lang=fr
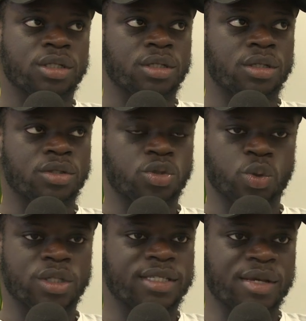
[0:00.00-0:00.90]
euh,
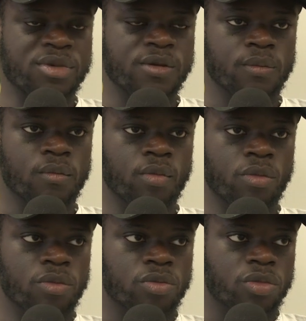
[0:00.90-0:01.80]
toujours des amis.
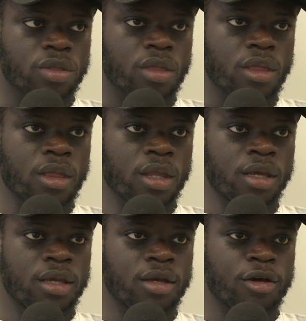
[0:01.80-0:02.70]

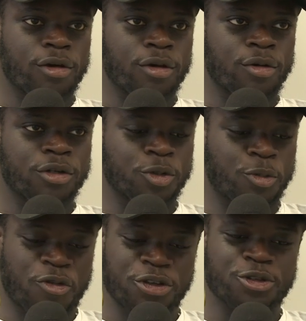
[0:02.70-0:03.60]
Et euh, je
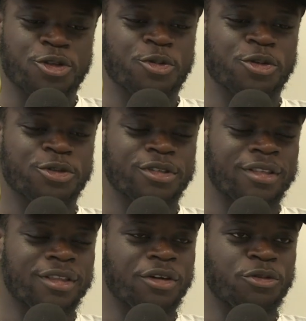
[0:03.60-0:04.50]
profite justement de
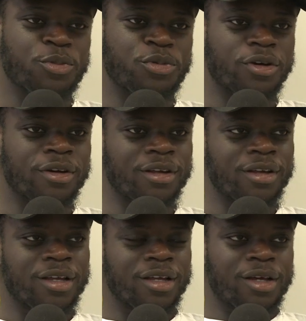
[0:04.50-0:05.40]
cette interview pour, euh,
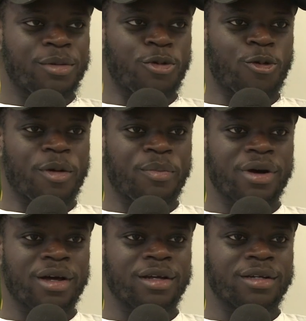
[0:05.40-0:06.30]
pourquoi
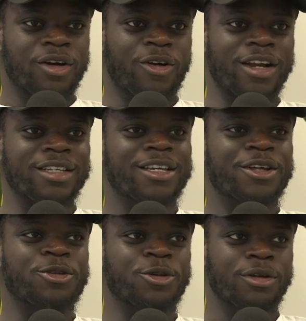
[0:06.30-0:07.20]
pas, organiser
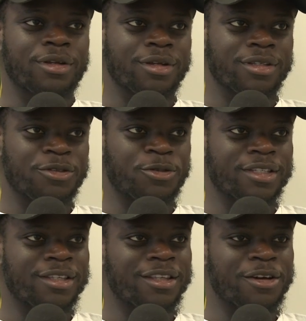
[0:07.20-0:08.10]
un truc. S'ils voient
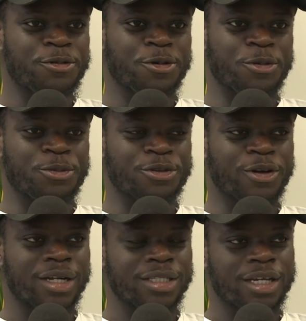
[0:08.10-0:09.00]
cette interview, qu'on puisse
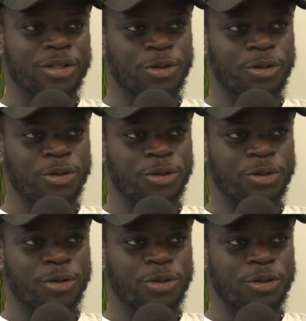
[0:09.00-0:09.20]
organiser un